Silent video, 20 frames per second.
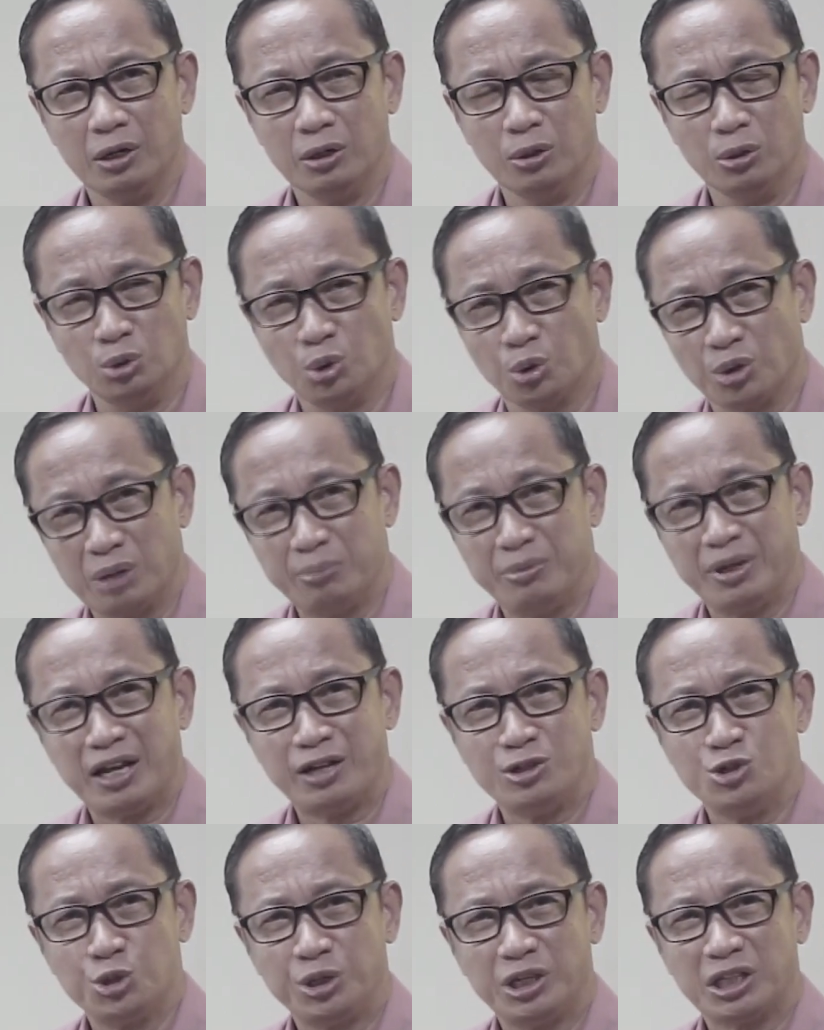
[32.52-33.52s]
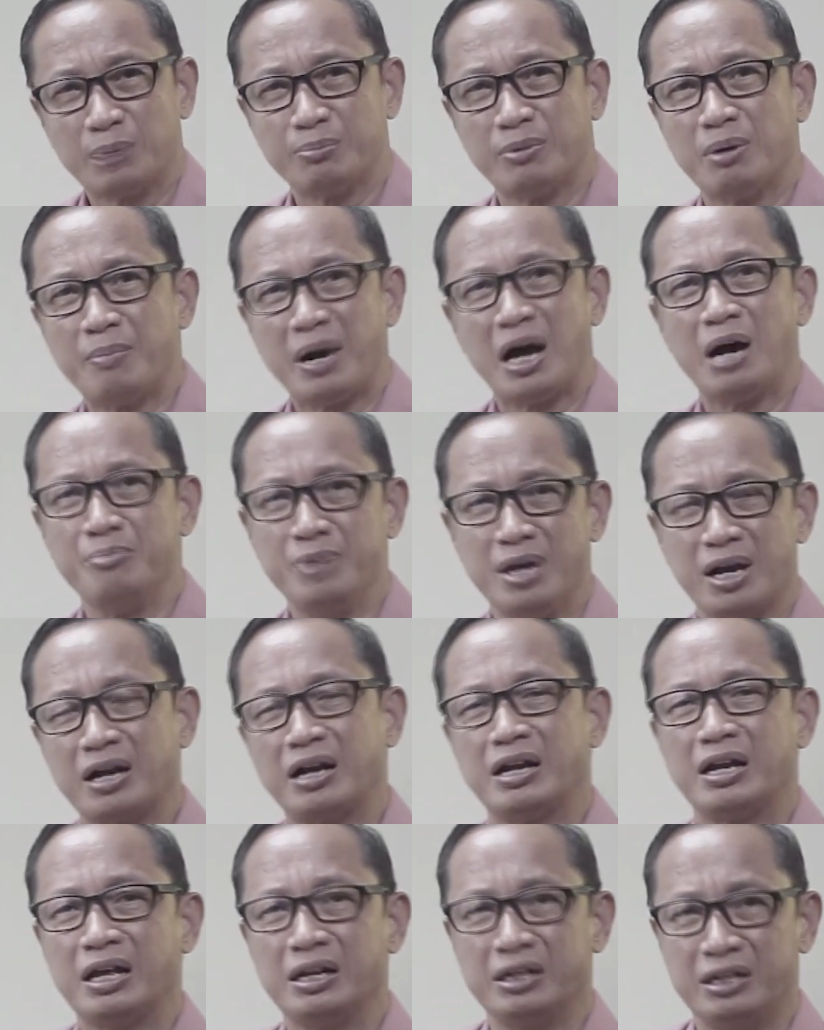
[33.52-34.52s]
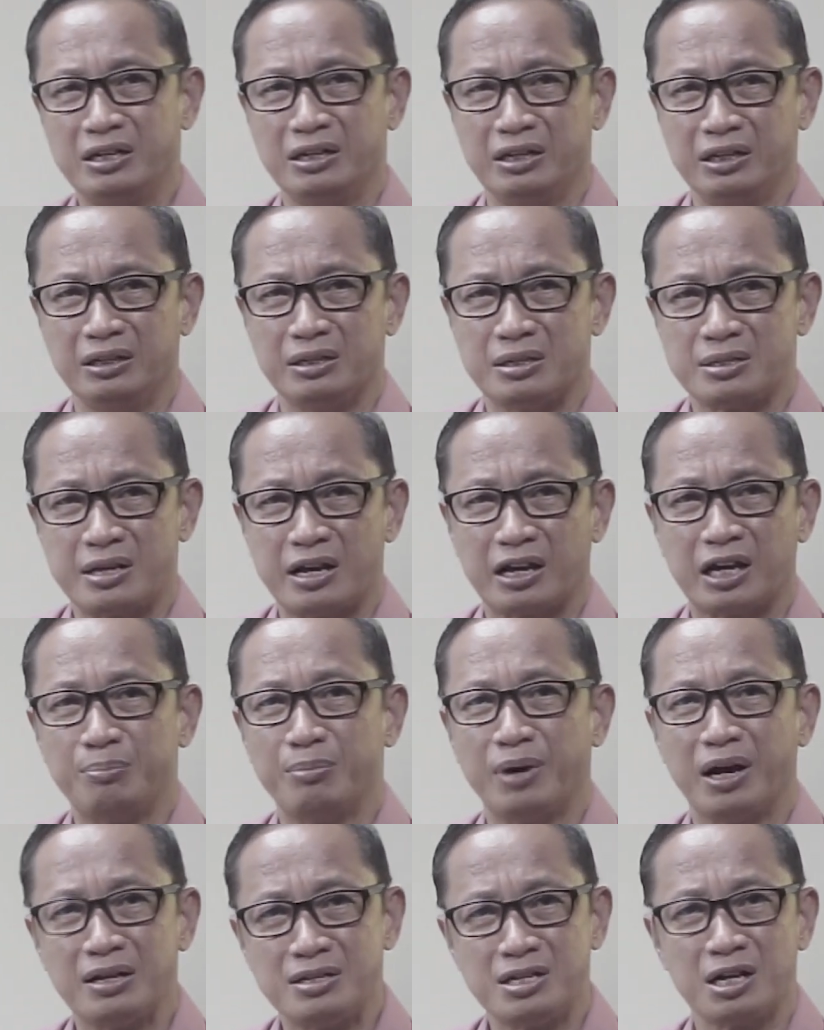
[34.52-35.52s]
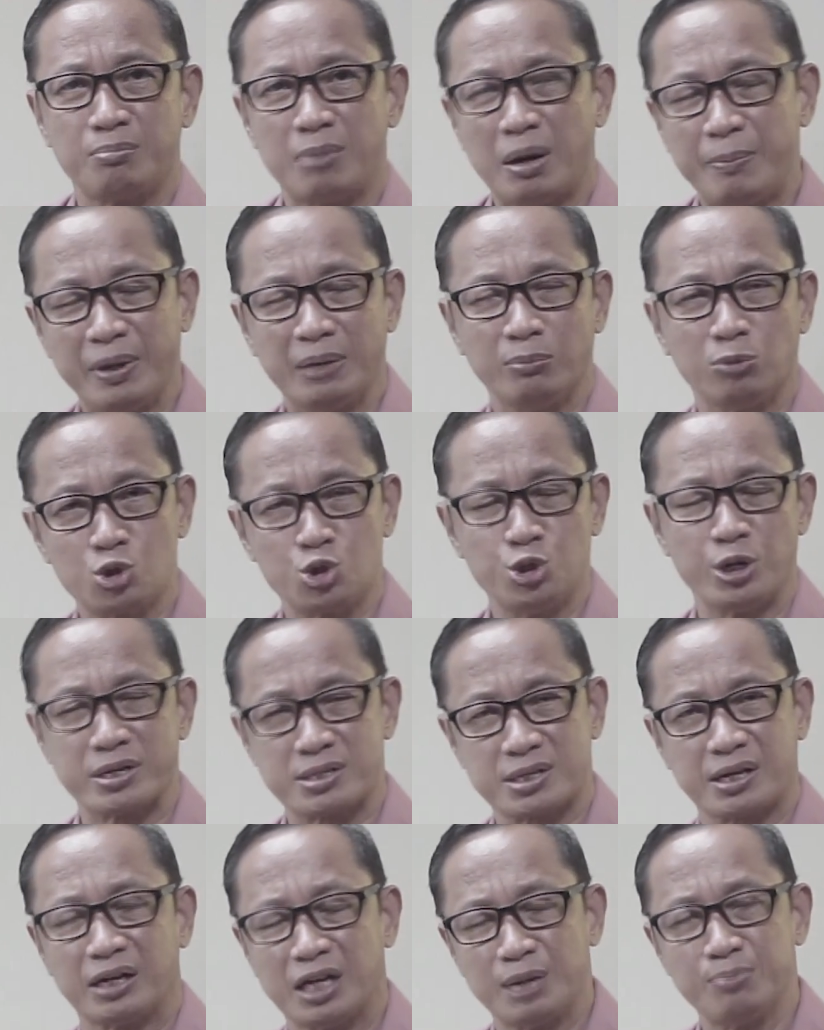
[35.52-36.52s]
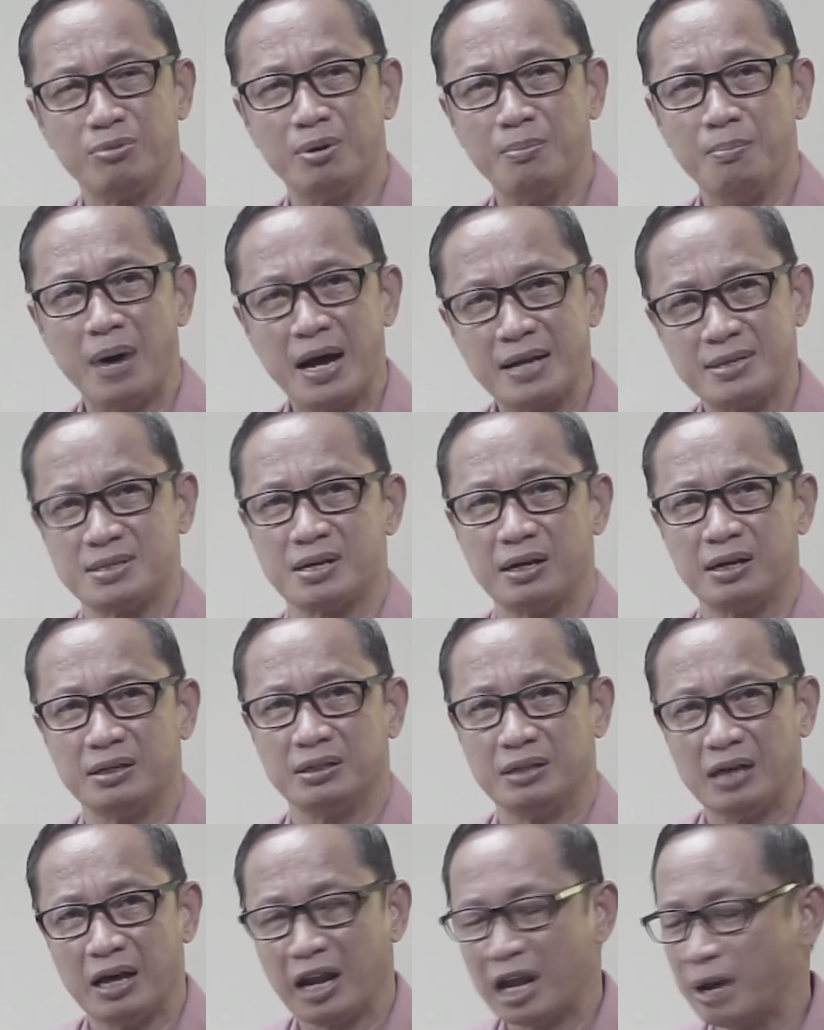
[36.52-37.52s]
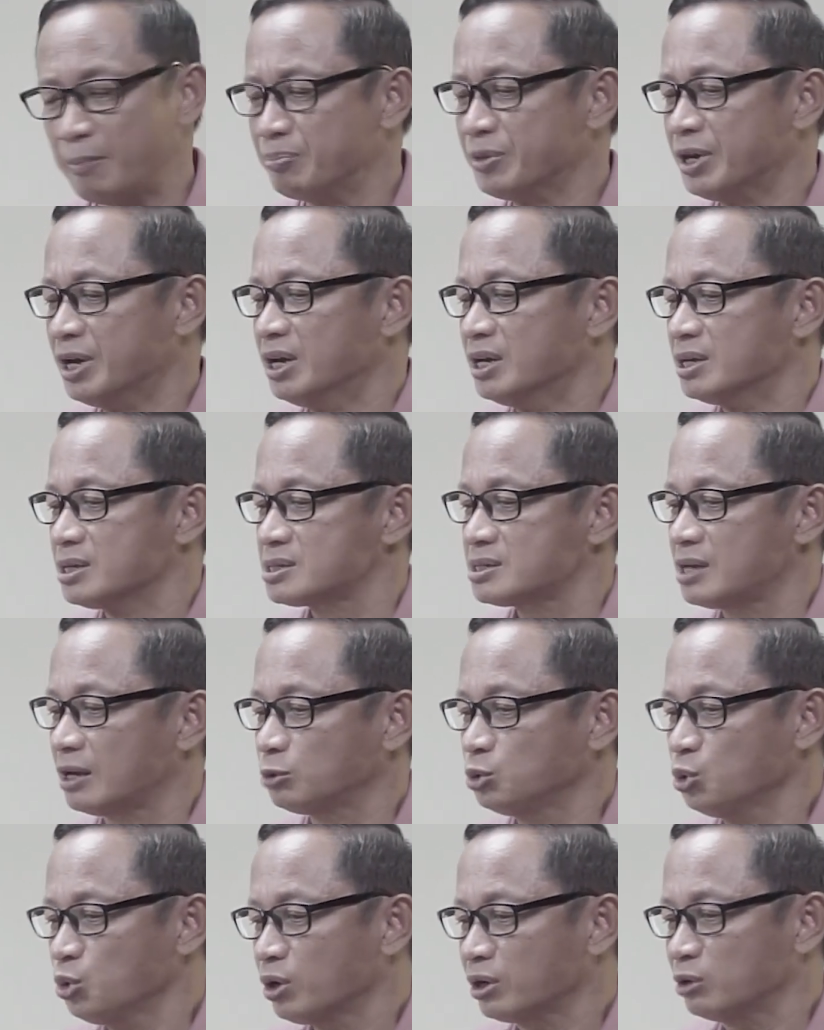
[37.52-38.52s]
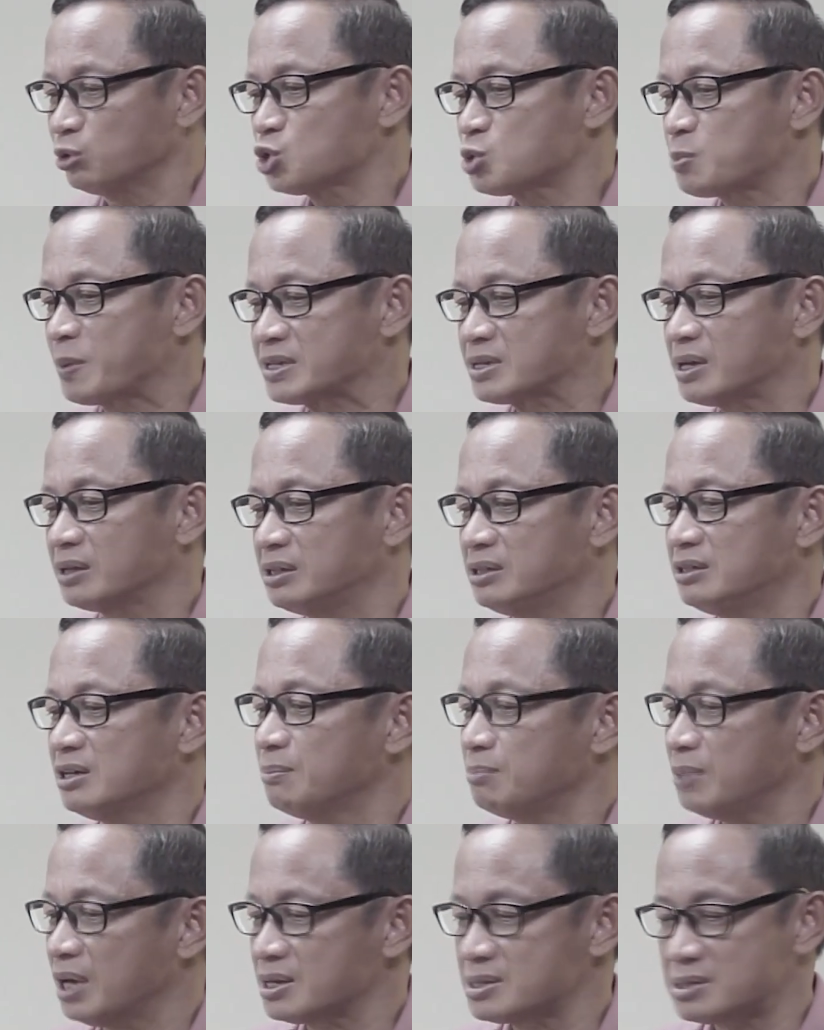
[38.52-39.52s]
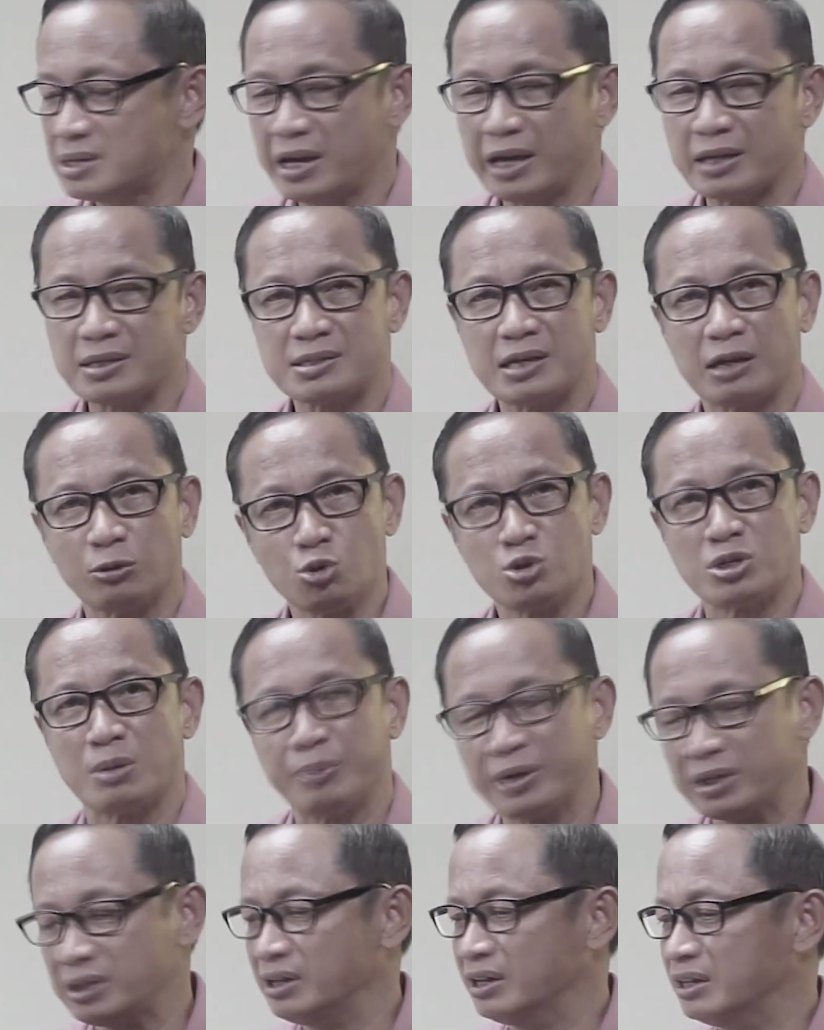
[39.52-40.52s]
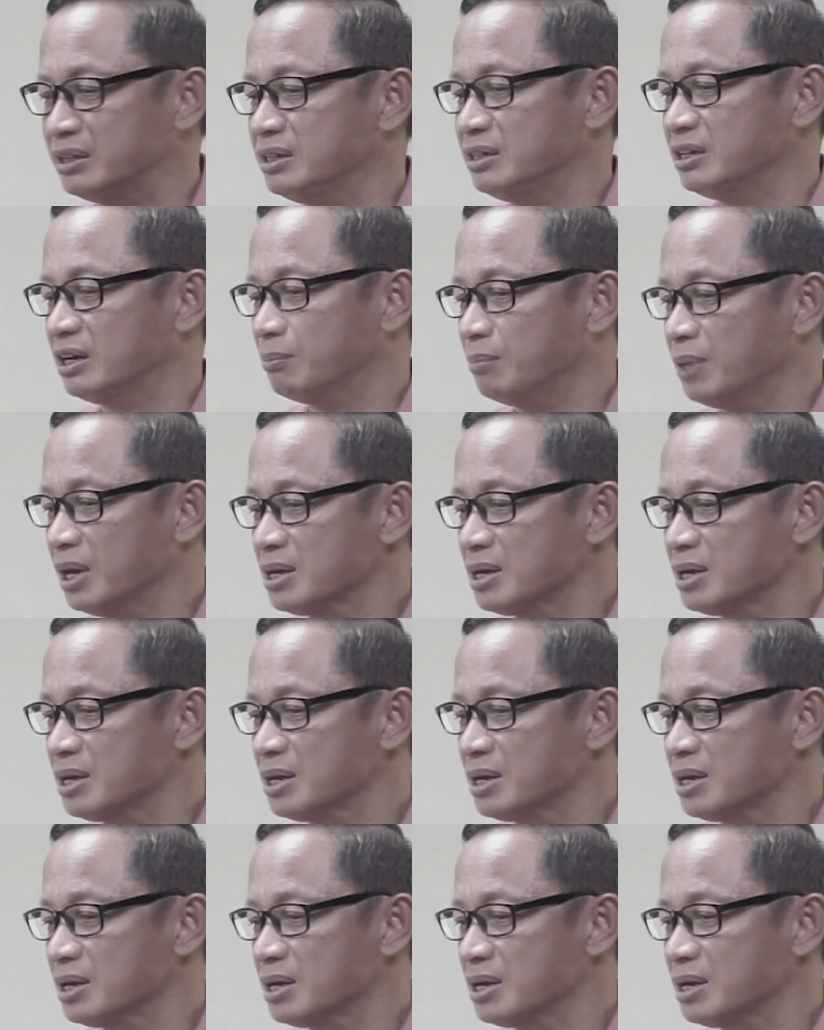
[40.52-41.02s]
Untuk lebih lanjut kita memahami akan hal ini, saya akan mengajak Bapak Ibu Saudara sekalian membaca di dalam 1 Korintus pasal 13 ayat 1 sampai dengan 13.